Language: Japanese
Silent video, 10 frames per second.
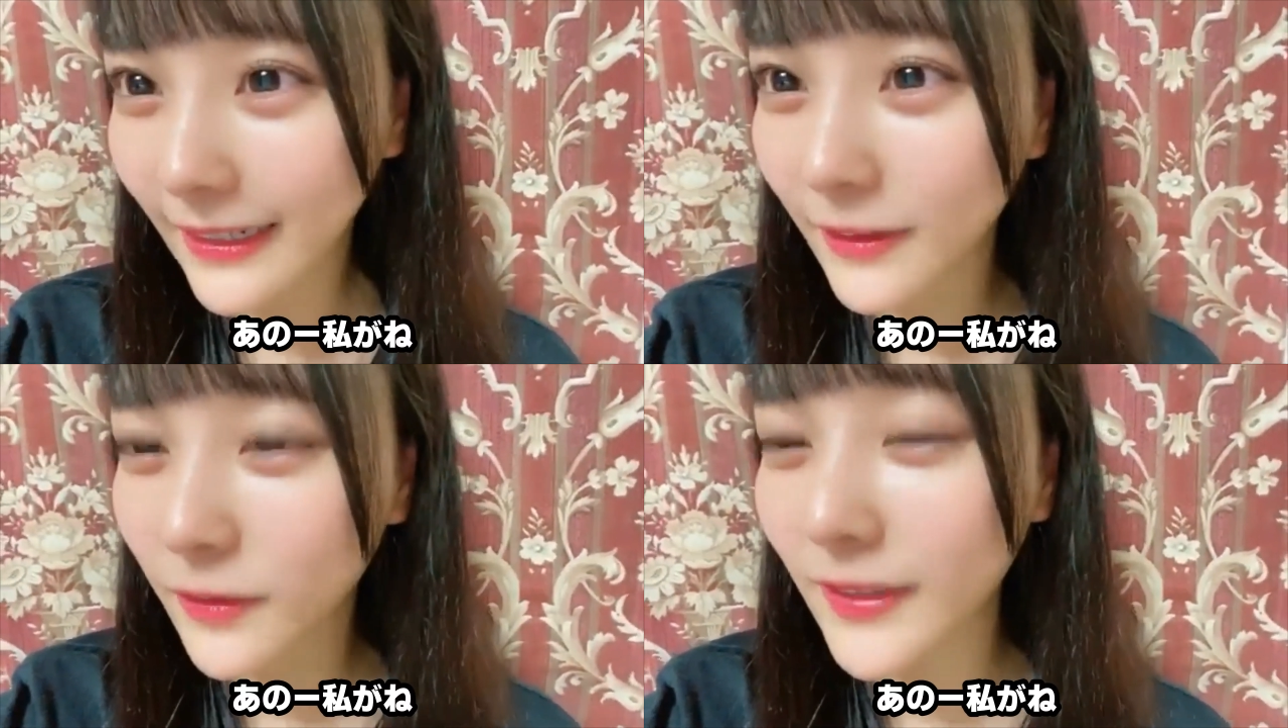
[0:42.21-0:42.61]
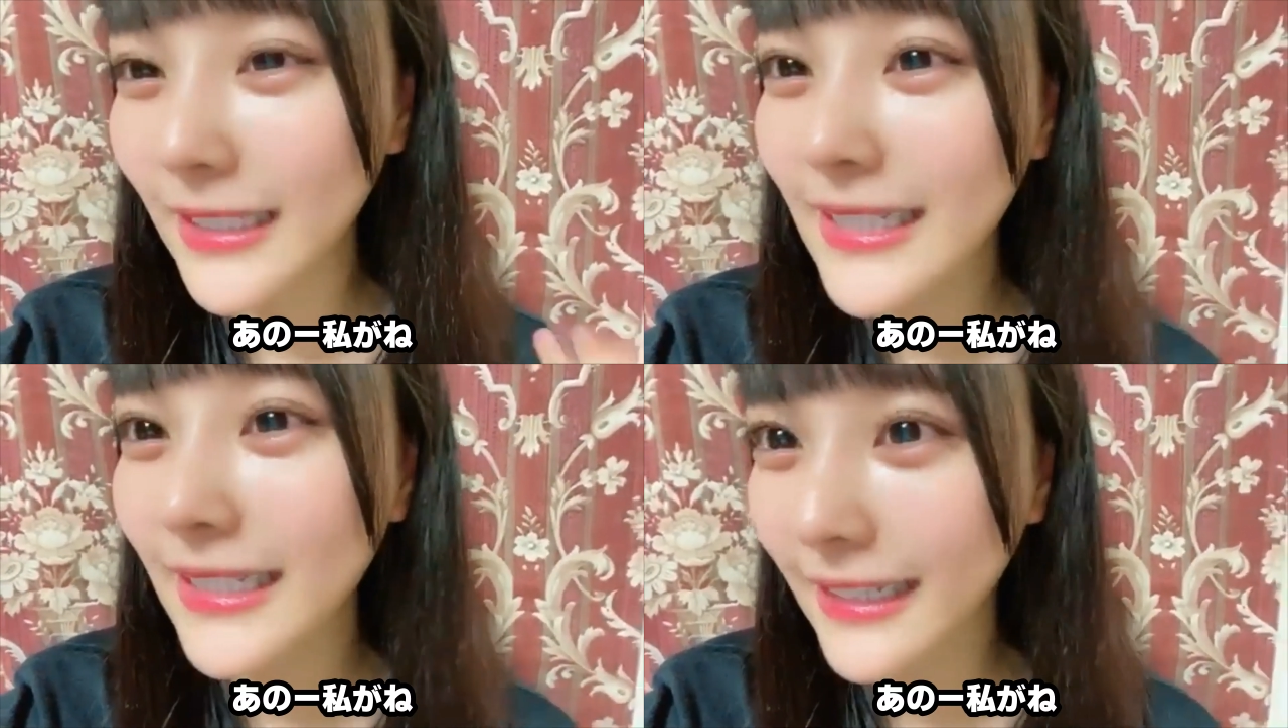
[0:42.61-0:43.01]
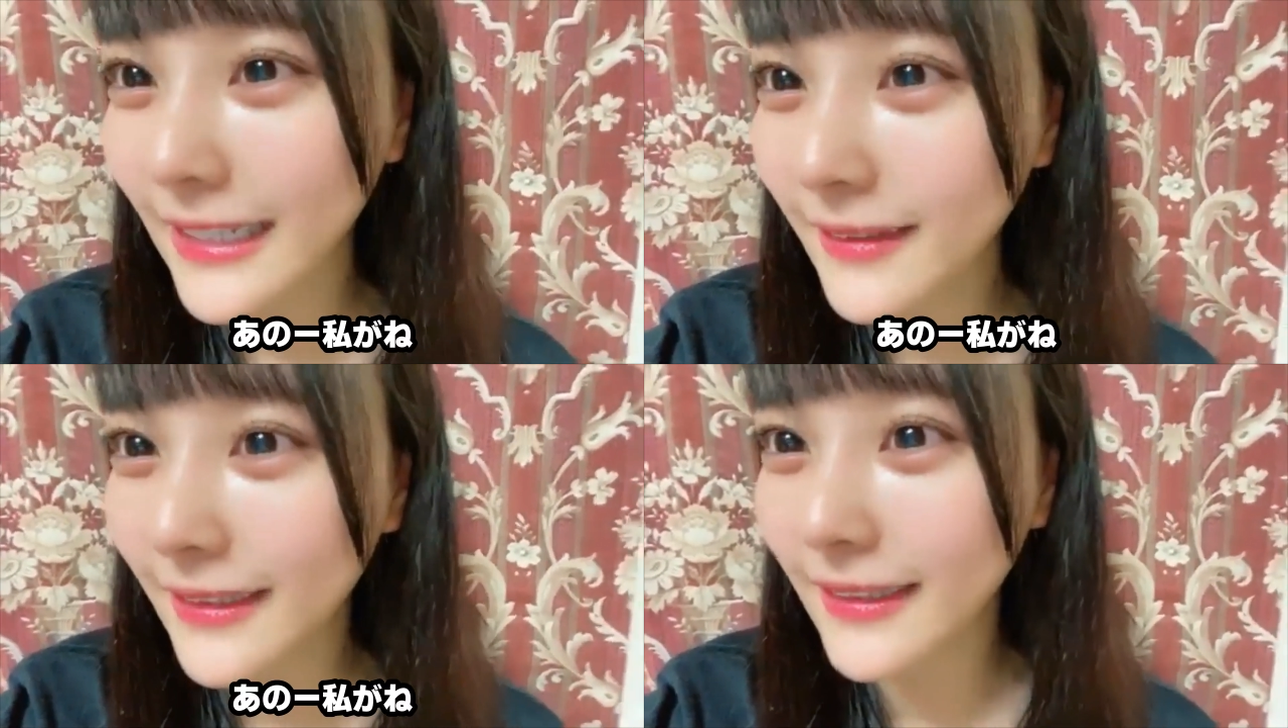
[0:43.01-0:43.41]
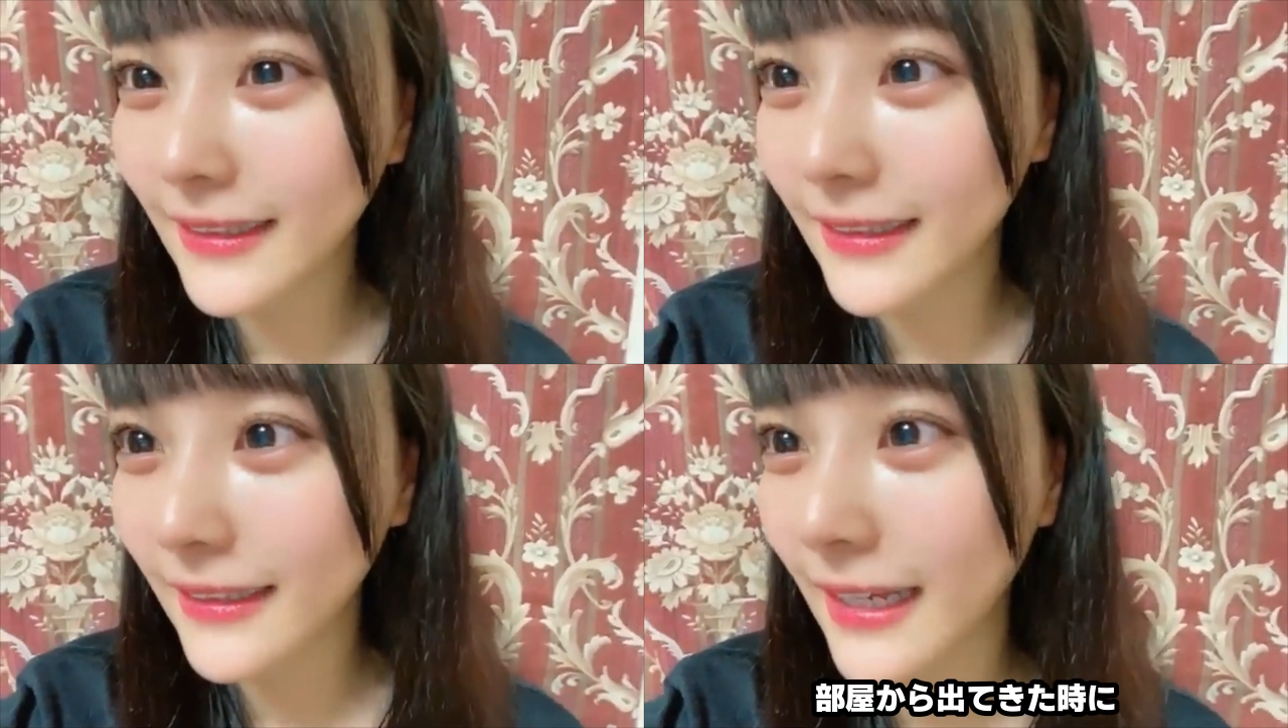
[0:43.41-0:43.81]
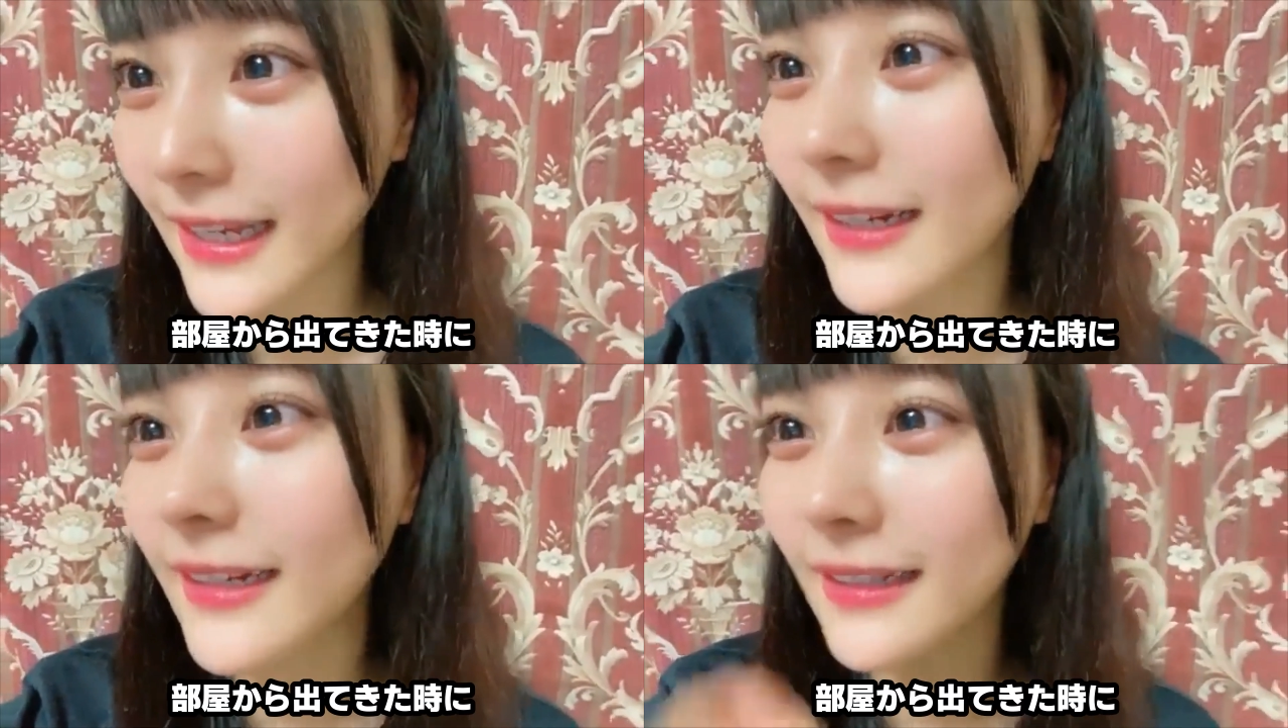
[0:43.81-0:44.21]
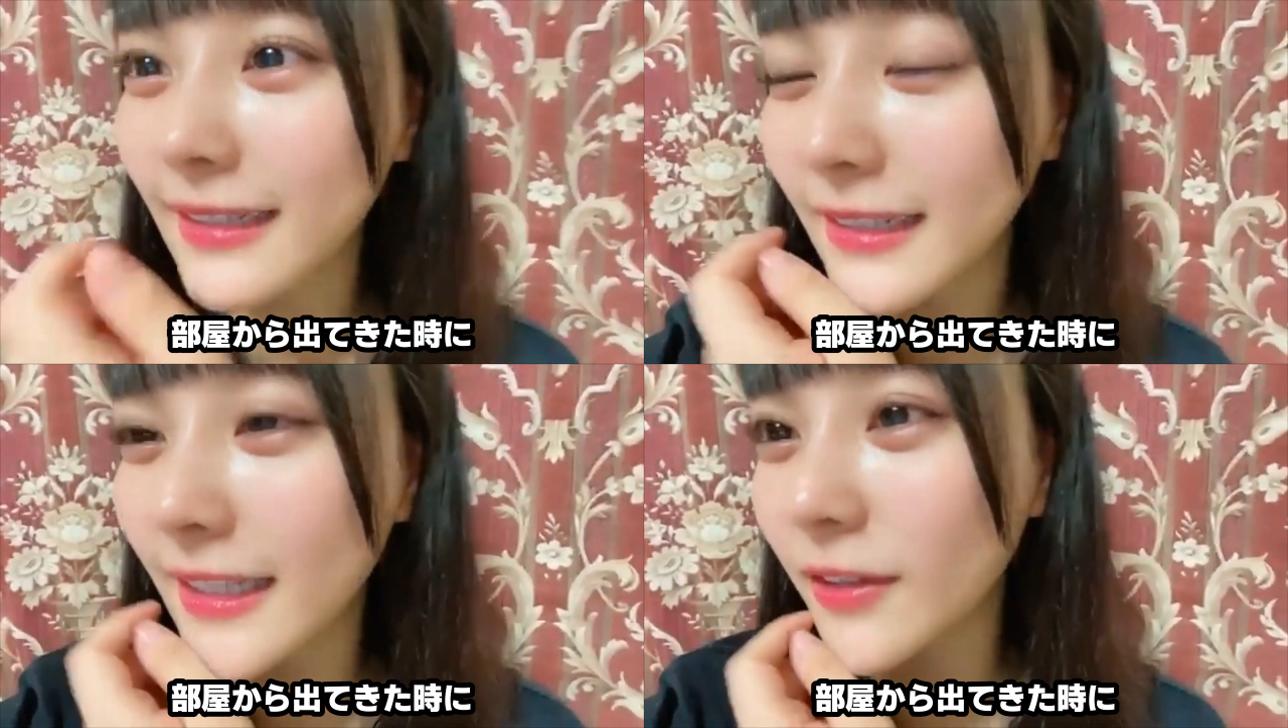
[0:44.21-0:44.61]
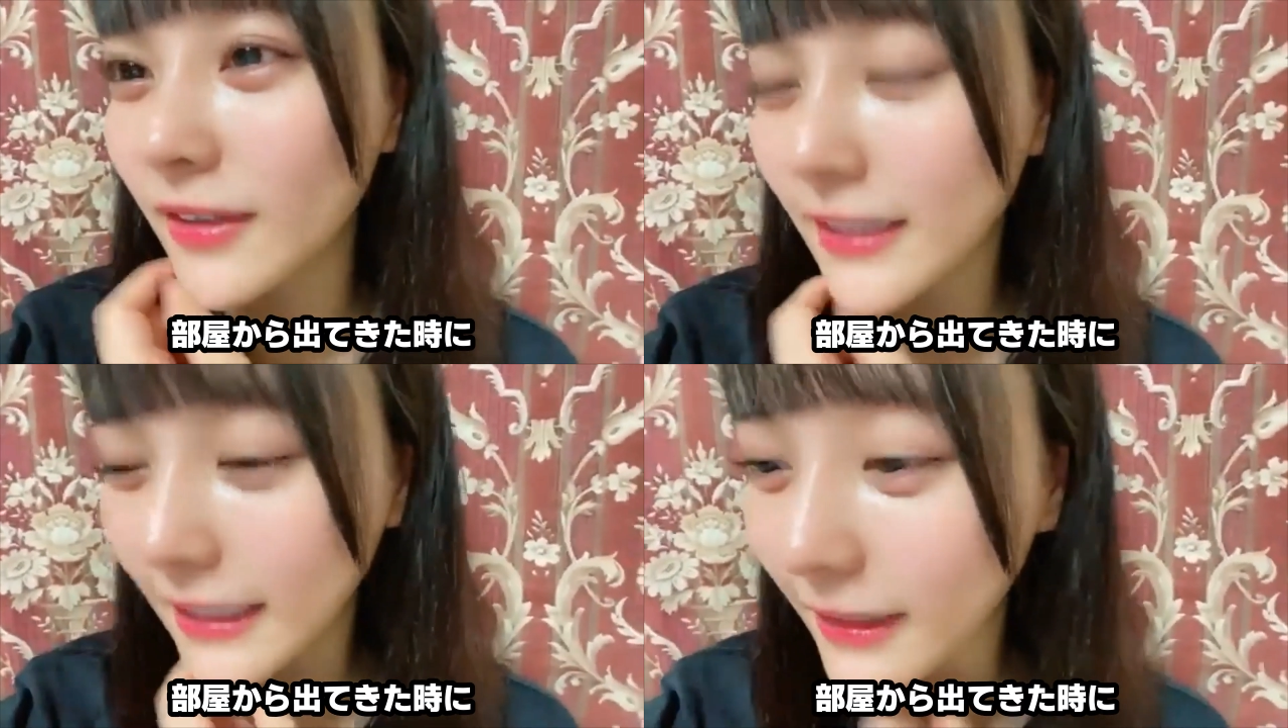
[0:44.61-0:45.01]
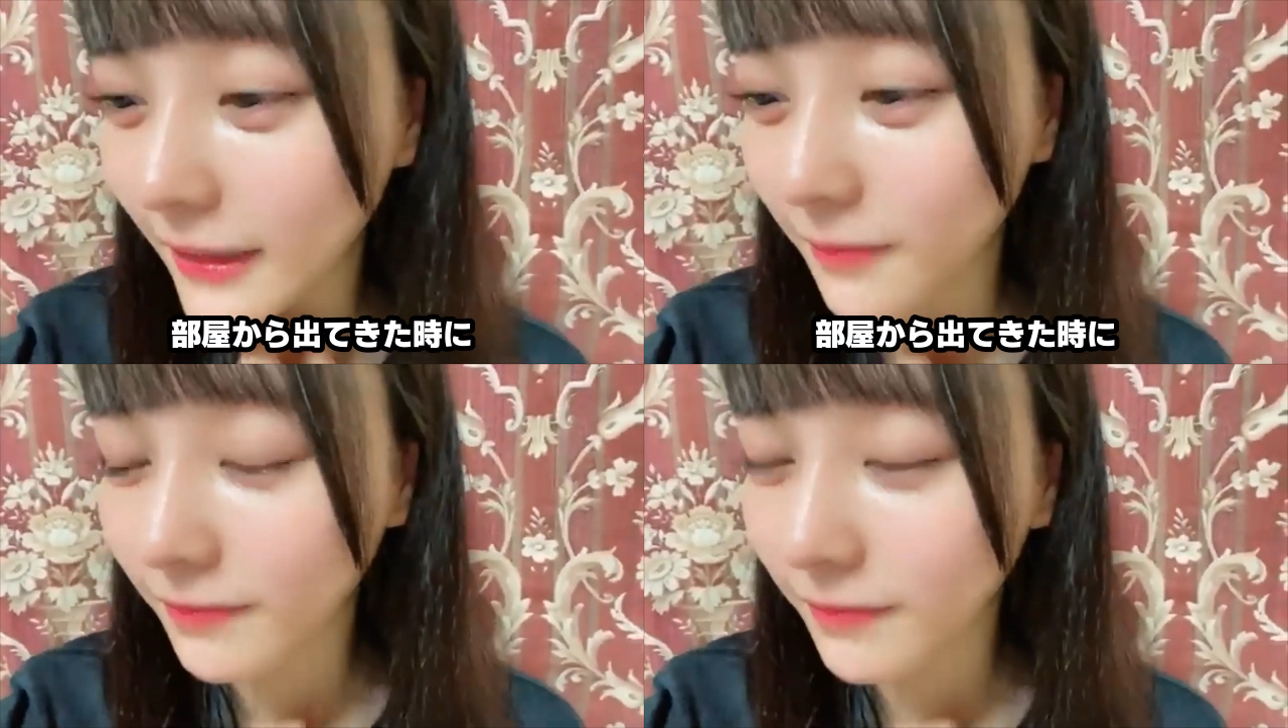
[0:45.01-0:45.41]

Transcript: 私がね、部屋から出てきた時に、